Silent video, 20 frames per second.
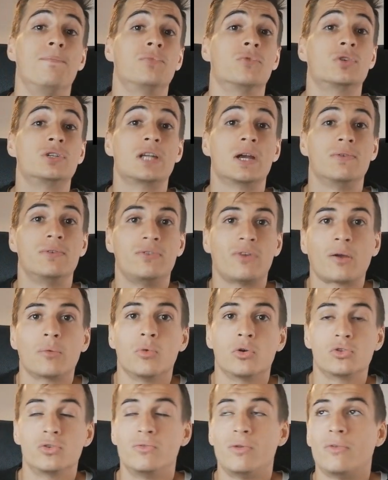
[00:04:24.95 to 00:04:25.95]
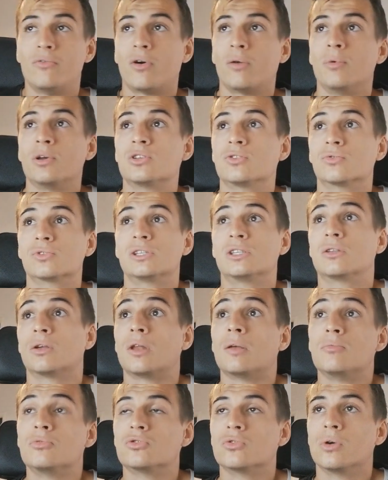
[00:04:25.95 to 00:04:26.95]
Donc je t'invite vraiment à suivre la formation si tu
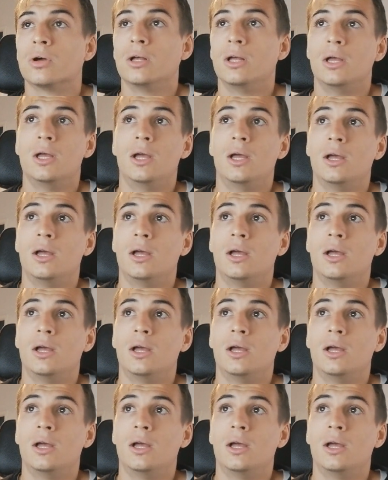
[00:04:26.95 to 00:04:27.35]
en as besoin.